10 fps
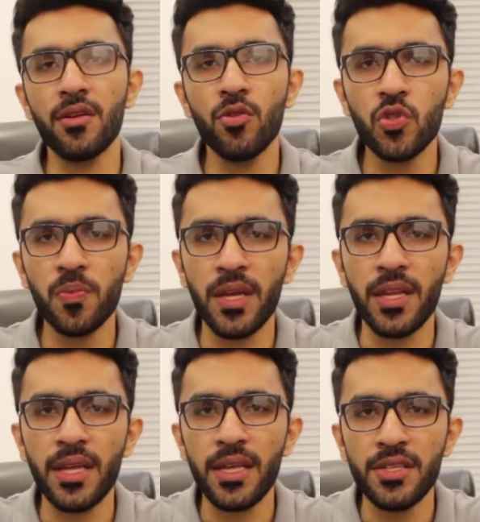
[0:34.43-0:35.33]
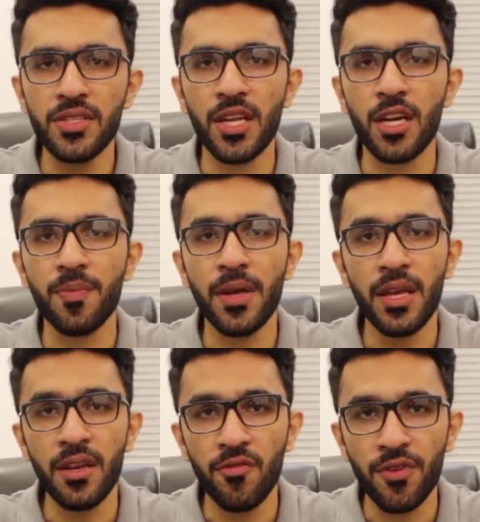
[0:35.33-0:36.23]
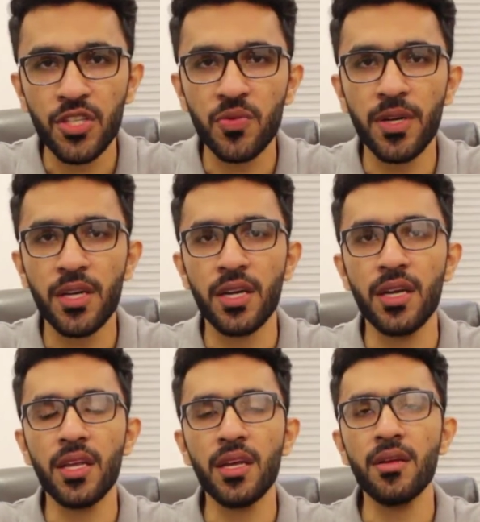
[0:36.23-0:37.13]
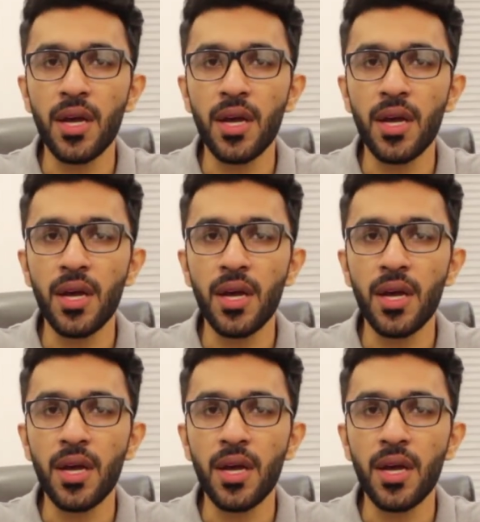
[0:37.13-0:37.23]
कुछ महीने इस चैनल पे इन्वेस्टमेंट करनी है